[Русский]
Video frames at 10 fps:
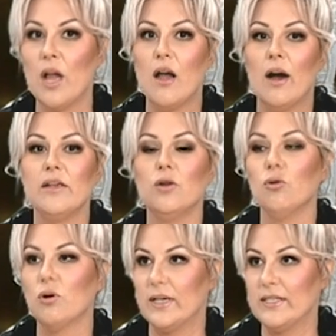Они
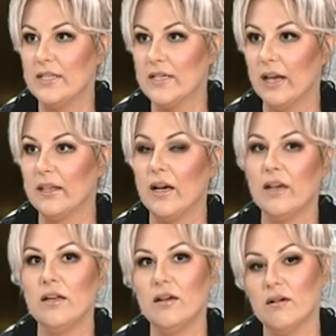долго сидят,
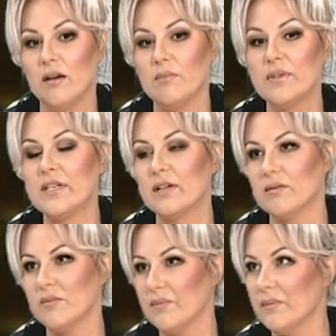они
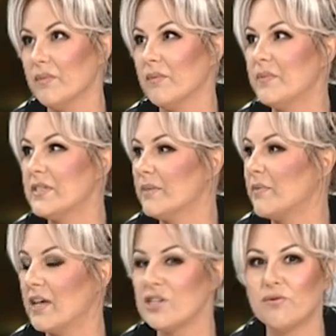
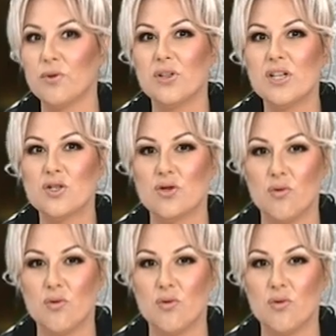обезображивают лицо.